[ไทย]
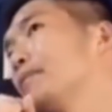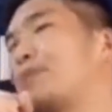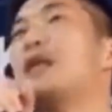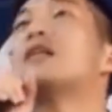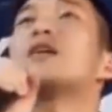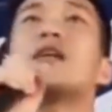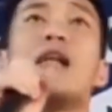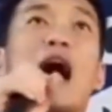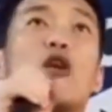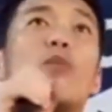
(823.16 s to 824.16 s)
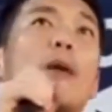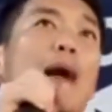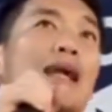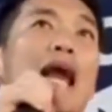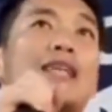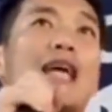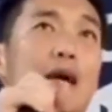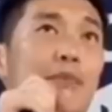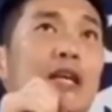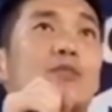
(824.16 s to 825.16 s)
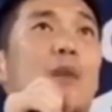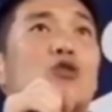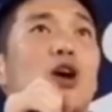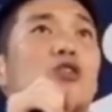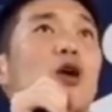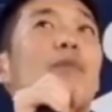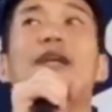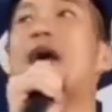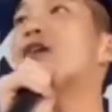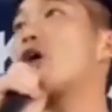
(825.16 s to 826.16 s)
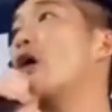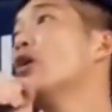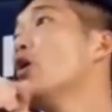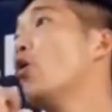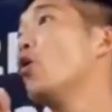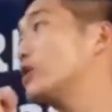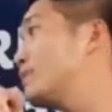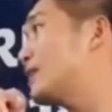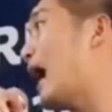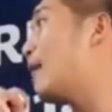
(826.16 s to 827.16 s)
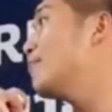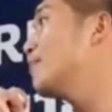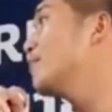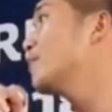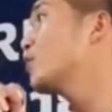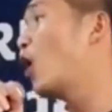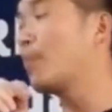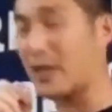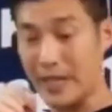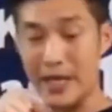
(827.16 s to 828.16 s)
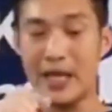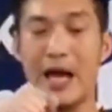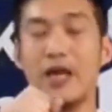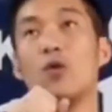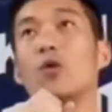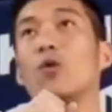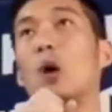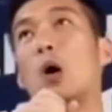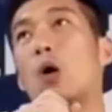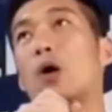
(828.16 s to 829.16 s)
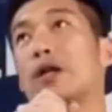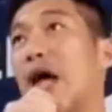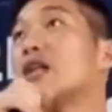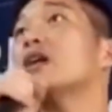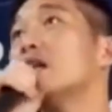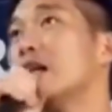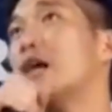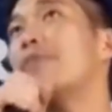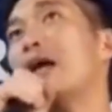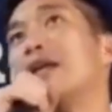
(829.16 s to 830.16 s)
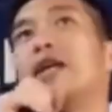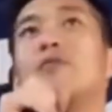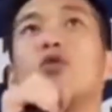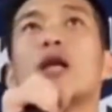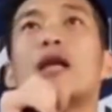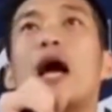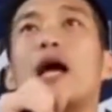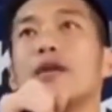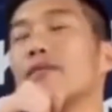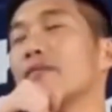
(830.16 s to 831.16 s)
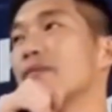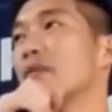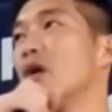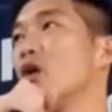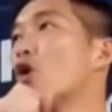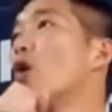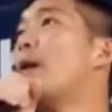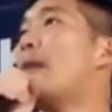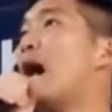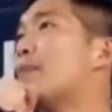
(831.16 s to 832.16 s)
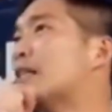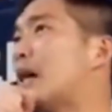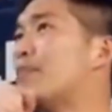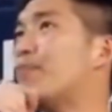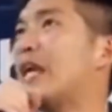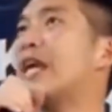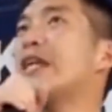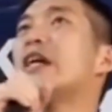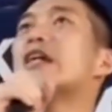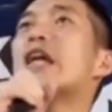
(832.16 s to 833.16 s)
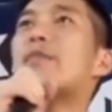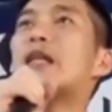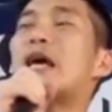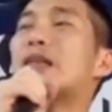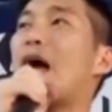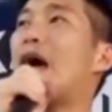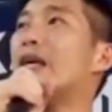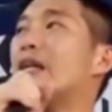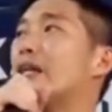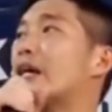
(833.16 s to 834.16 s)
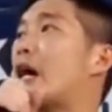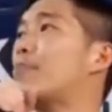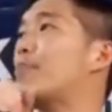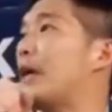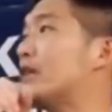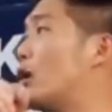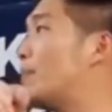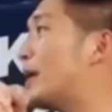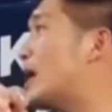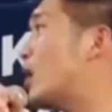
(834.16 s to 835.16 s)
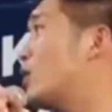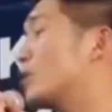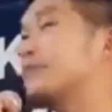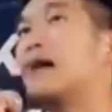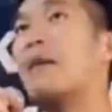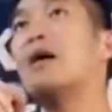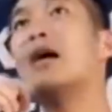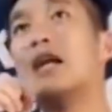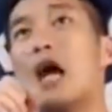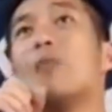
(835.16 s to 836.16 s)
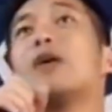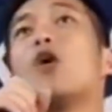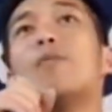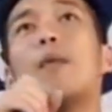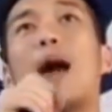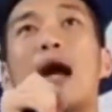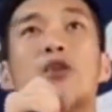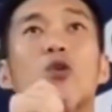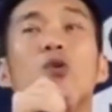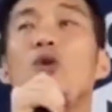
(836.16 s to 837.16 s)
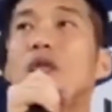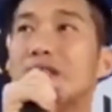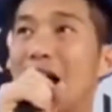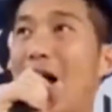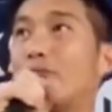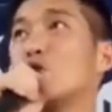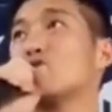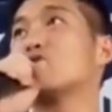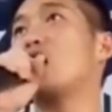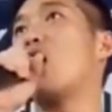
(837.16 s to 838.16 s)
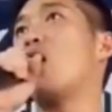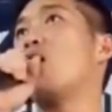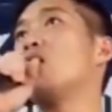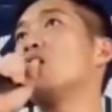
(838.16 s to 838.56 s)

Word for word: พิจารณางบประมาณรายจ่ายปีพ.ศ.สองพันห้าร้อยหกสิบสามของประเทศไทยอยู่นั่นก็คือเงินแผ่นดินพูดง่ายๆงบประมาณประจำปีหนึ่งในประเทศไทยเนี่ยนะครับปีสองพันห้าร้อยหกสิบสามเรามีงบประมาณอยู่ สามจุดสอง